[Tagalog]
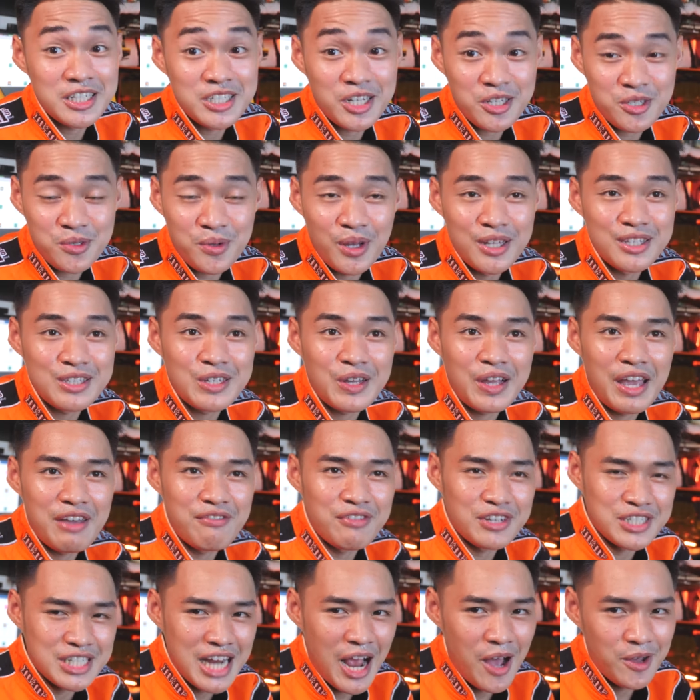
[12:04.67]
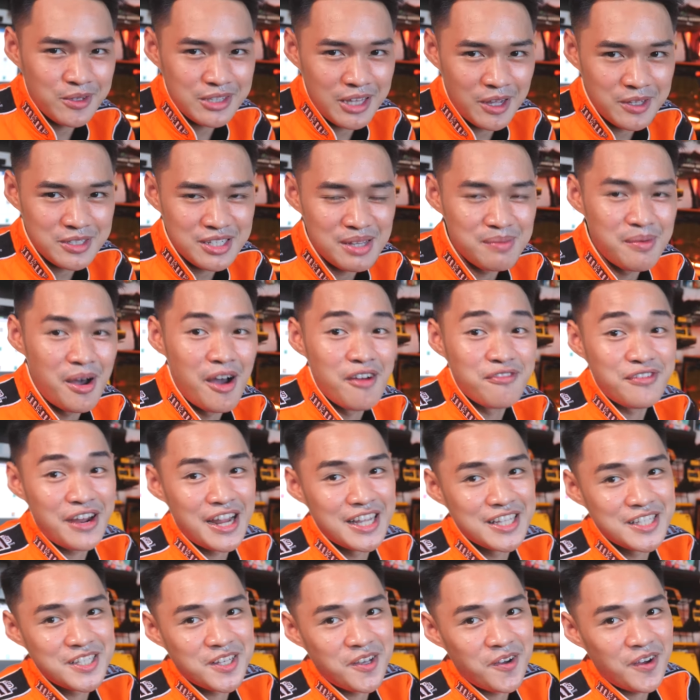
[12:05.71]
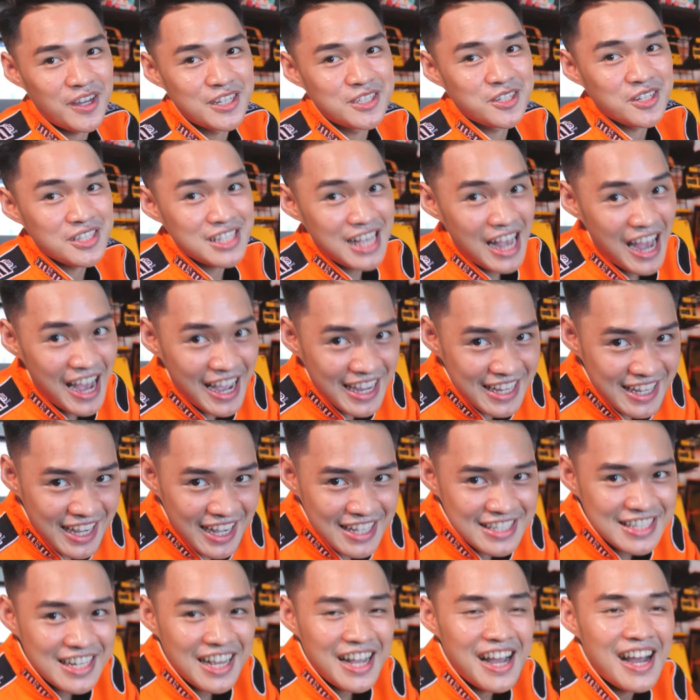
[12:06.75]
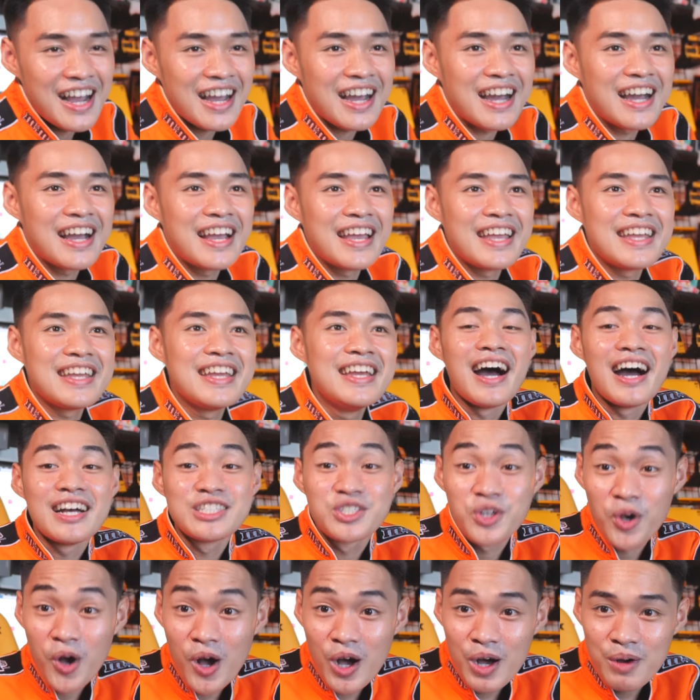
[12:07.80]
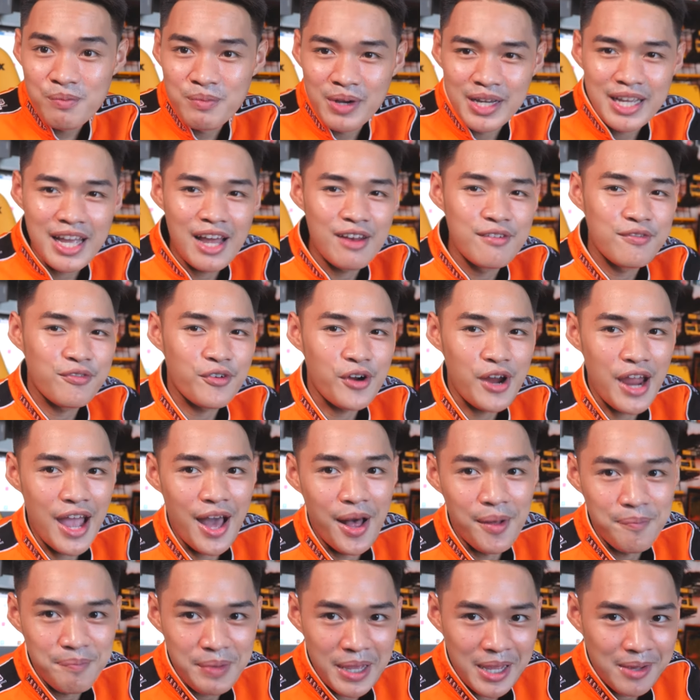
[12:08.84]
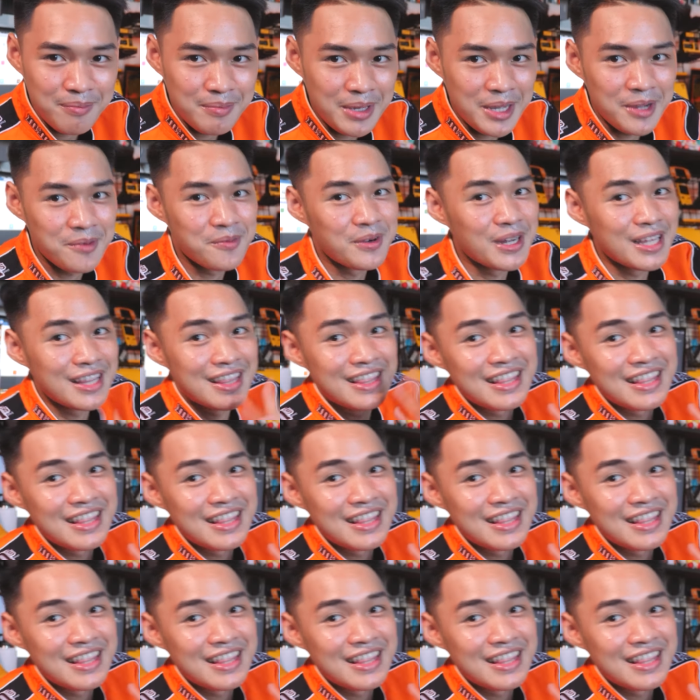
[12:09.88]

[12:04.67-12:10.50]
I just want to give a shout out sa mga friends ko kay Josiah tsaka kay Ajom, ah, ayan, for helping me with